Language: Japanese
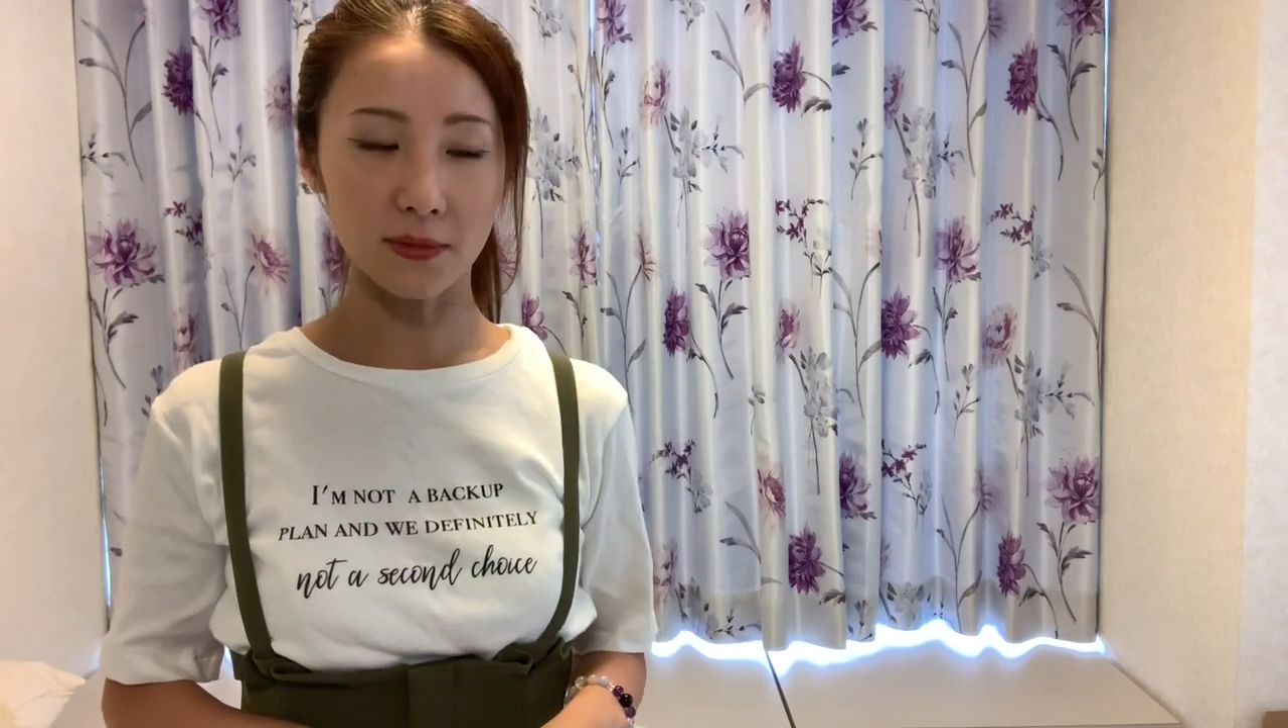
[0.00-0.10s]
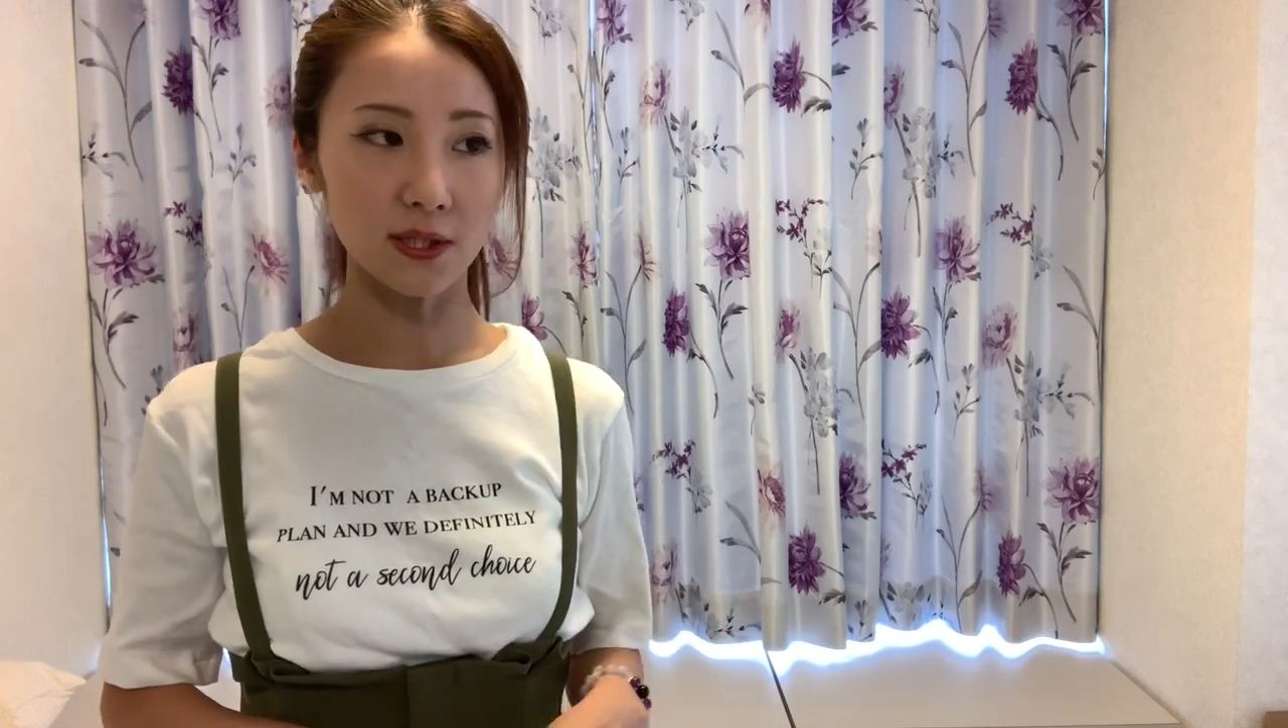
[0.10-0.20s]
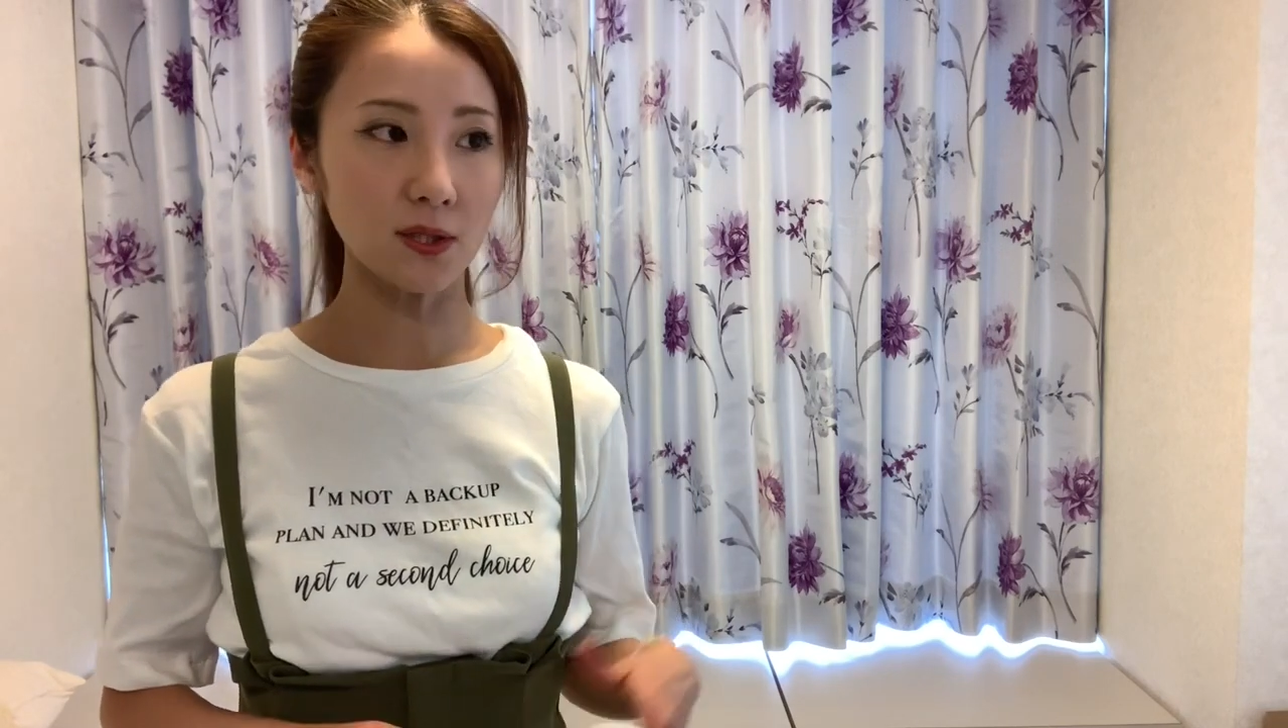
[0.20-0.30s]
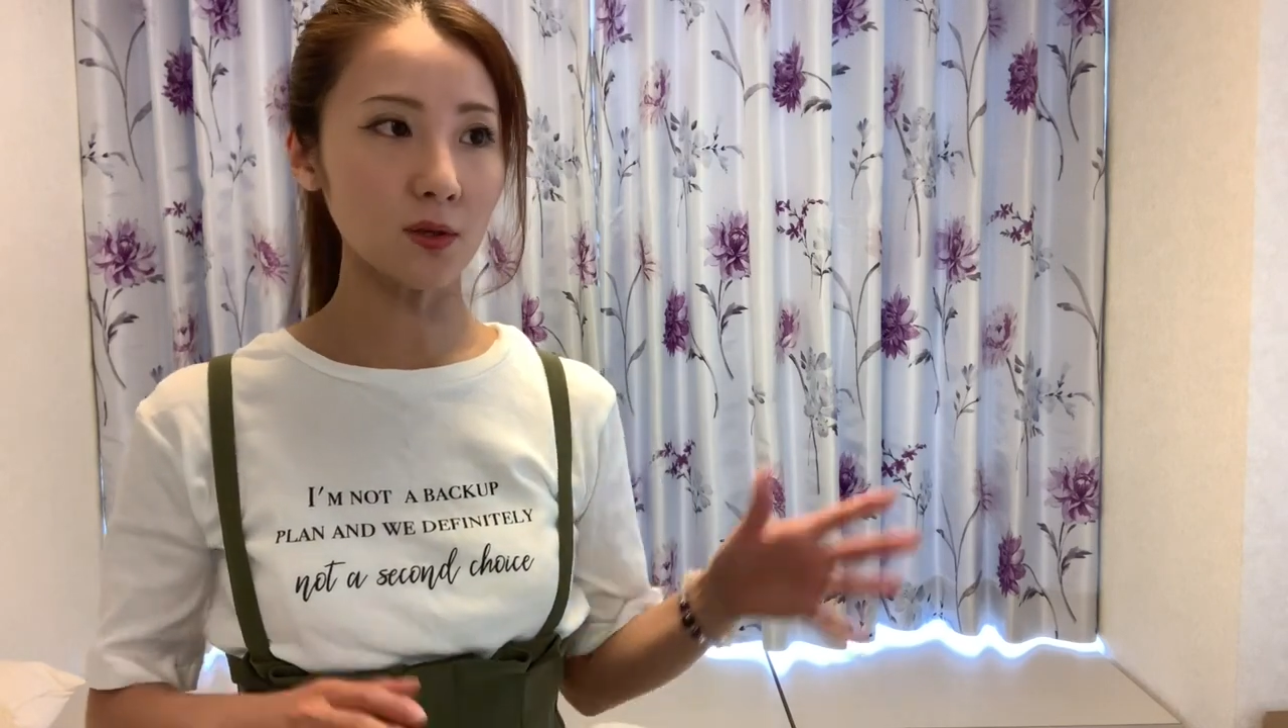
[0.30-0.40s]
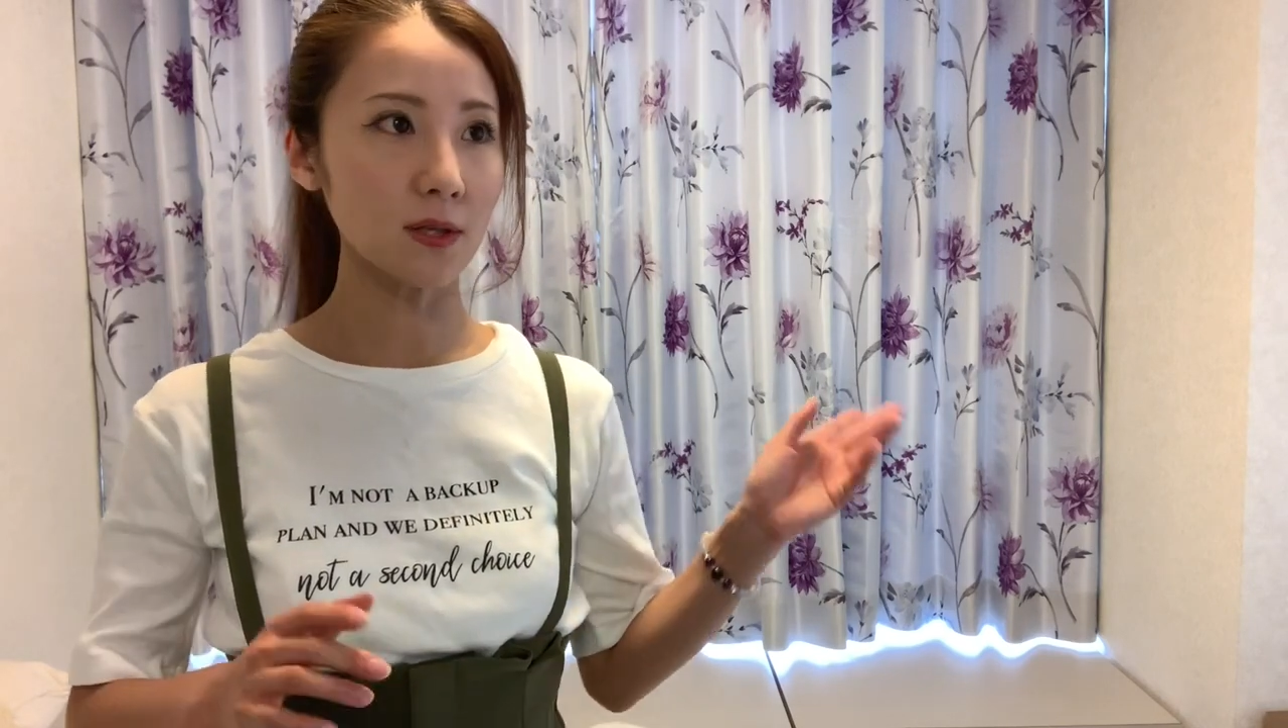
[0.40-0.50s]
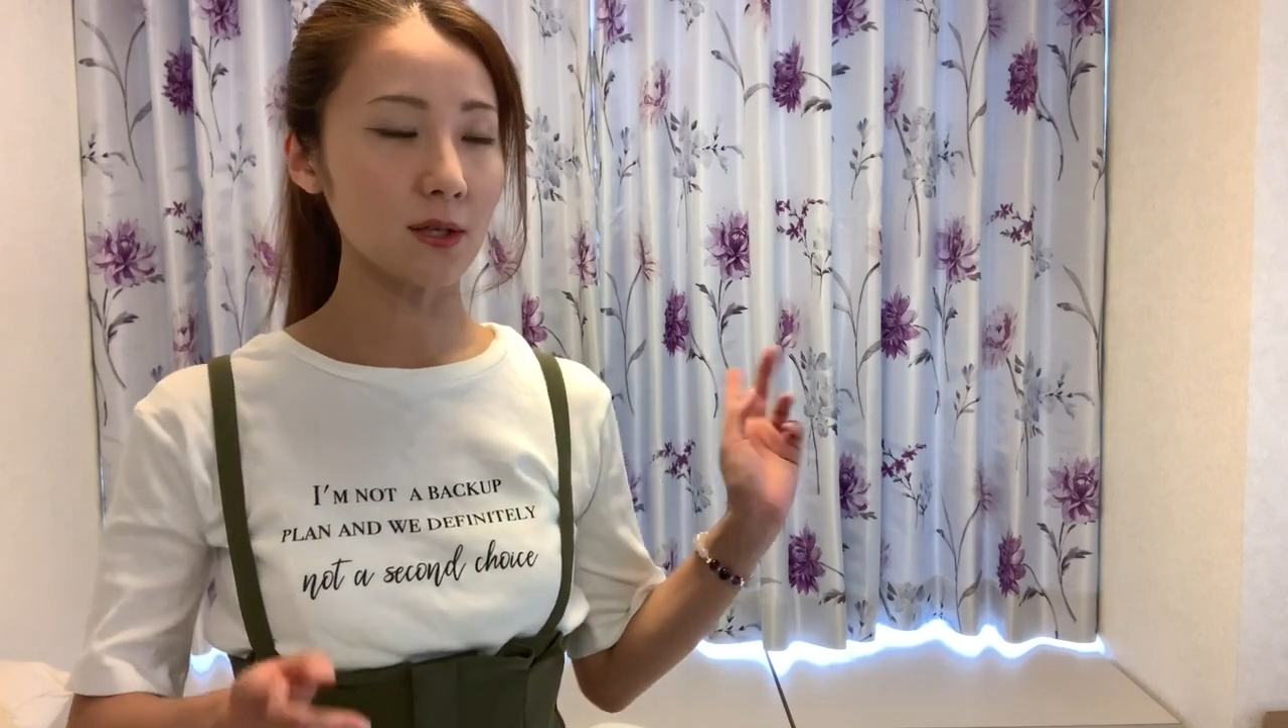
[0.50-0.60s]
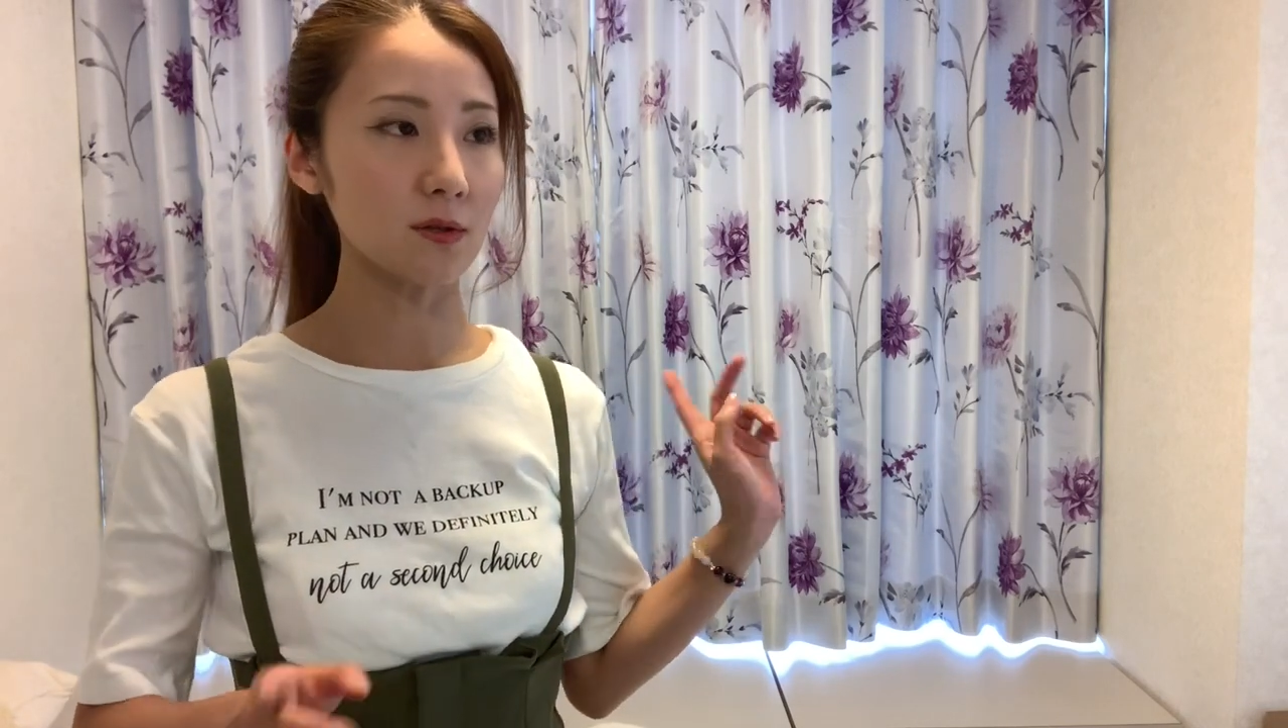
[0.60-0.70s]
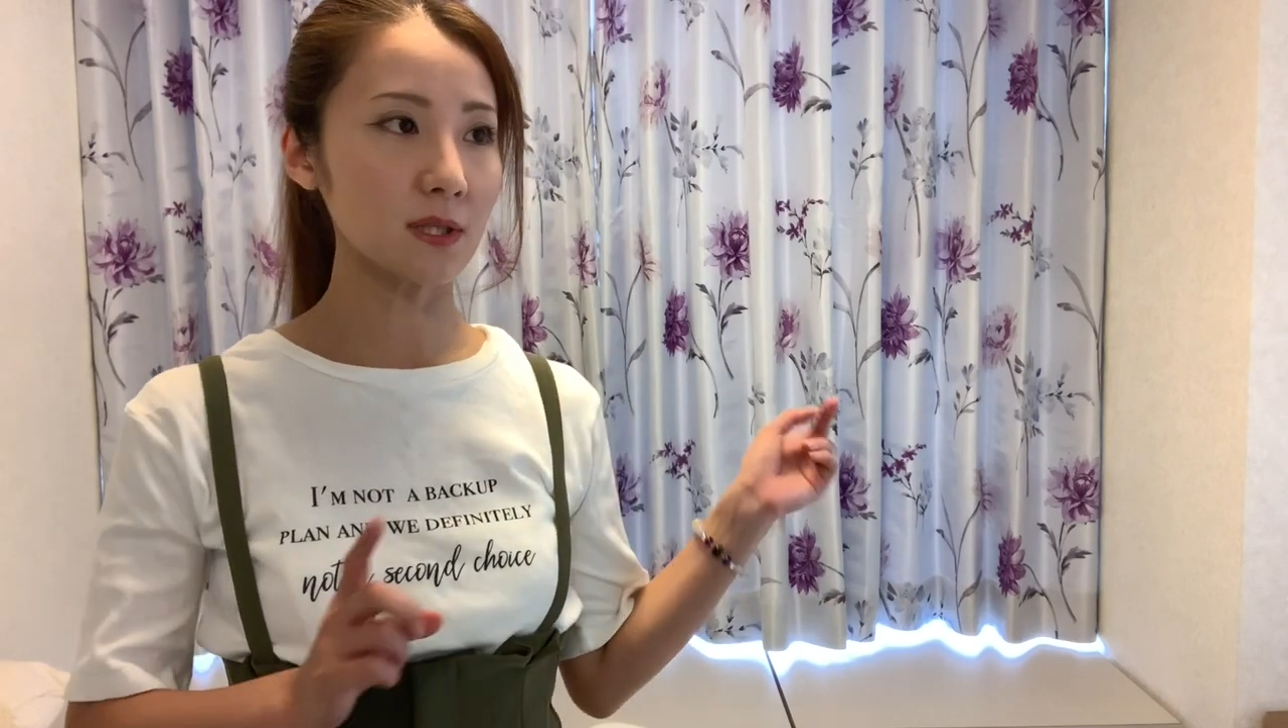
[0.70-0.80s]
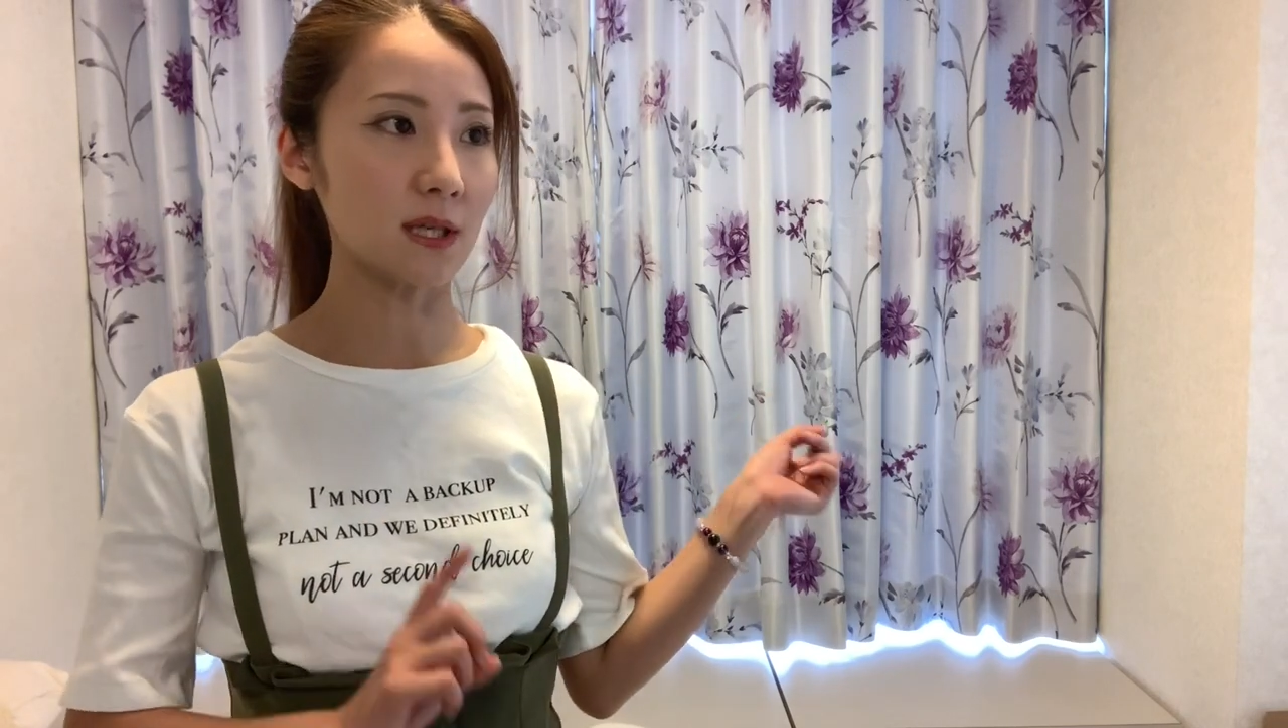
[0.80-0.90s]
一応ねど